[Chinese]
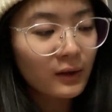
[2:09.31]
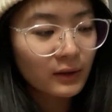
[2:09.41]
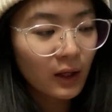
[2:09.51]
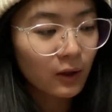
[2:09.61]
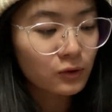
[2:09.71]

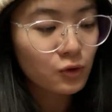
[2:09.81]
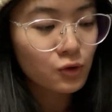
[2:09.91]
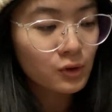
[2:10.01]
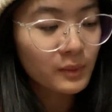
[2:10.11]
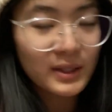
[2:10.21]
然后就
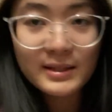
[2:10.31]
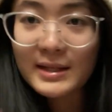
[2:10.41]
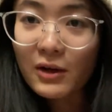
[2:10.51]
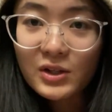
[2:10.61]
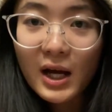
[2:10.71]
说明
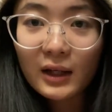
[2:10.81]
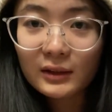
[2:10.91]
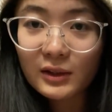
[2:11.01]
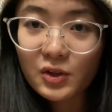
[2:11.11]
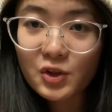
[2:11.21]
早
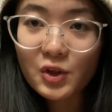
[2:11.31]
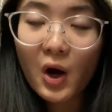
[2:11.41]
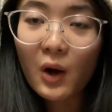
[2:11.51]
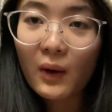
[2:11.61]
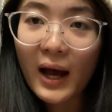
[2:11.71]
上的时
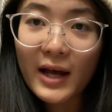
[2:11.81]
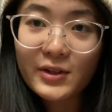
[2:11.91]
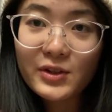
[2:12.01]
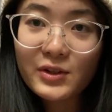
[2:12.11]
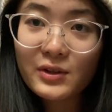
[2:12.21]
候还
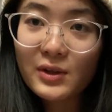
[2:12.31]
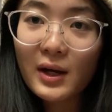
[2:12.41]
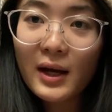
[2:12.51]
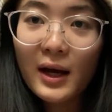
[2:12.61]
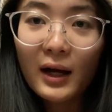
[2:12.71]
是
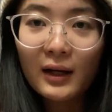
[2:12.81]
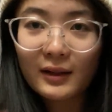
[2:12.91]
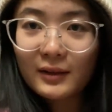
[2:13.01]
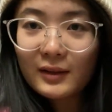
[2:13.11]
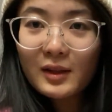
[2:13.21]

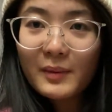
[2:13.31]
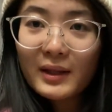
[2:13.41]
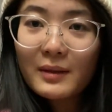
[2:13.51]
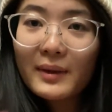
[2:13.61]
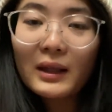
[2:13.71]
呃特别
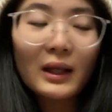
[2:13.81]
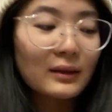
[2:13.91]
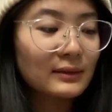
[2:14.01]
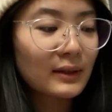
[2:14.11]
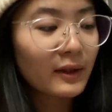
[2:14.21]
特别冷
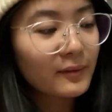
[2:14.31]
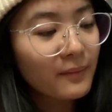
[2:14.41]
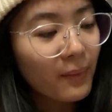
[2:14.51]
的。